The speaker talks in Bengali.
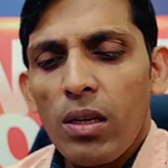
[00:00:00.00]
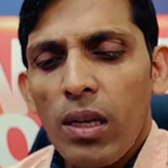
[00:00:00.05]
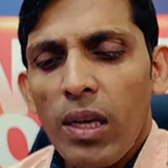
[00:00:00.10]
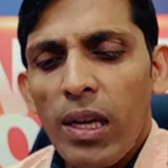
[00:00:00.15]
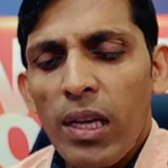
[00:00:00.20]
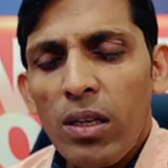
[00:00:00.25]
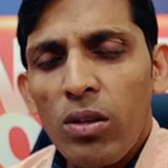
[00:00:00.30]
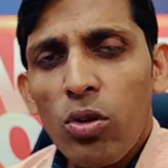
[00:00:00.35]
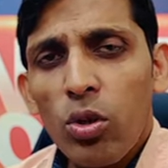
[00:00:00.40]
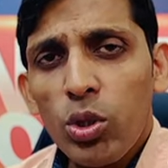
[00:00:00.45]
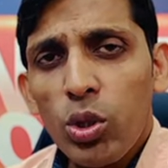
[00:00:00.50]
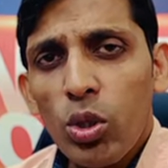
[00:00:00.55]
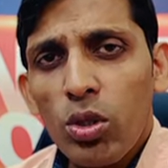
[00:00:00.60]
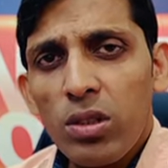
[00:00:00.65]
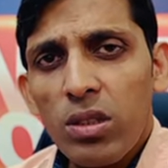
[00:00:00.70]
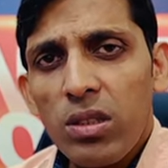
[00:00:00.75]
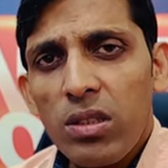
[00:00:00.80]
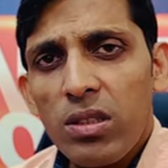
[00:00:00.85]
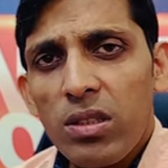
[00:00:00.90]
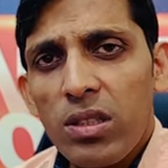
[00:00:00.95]
এই গত
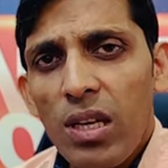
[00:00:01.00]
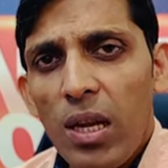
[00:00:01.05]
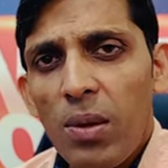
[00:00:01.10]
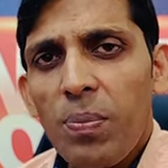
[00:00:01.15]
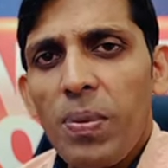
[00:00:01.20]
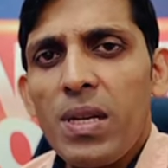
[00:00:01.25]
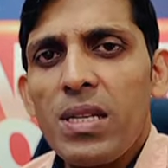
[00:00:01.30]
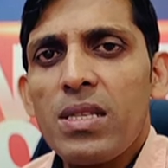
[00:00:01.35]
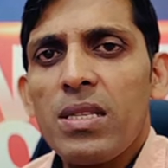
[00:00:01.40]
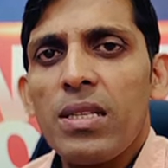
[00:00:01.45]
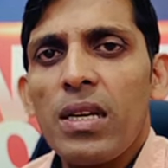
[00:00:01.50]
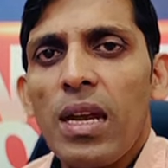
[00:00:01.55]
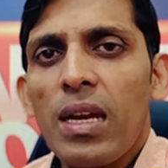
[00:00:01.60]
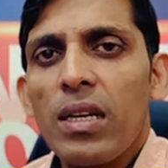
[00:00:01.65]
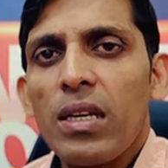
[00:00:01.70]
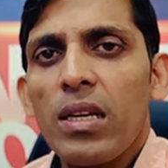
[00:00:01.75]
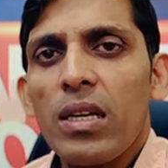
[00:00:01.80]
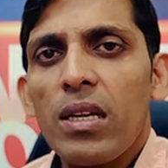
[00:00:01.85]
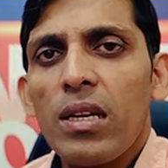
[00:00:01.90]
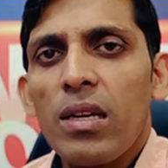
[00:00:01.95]
চার পাঁচ দিন আগে